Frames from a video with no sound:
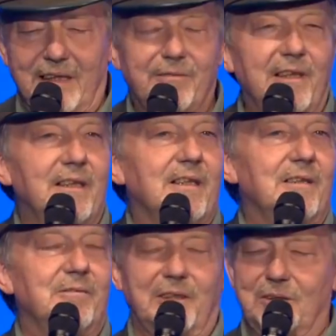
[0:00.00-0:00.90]

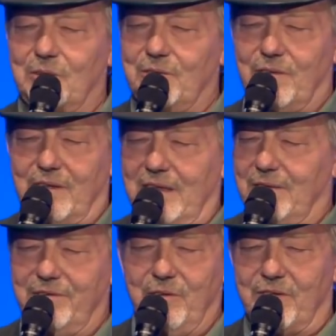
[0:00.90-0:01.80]
Dickfälligkeit von den Großsäugern
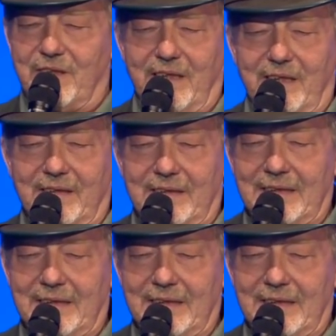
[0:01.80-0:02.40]
auf die Nüsse geht.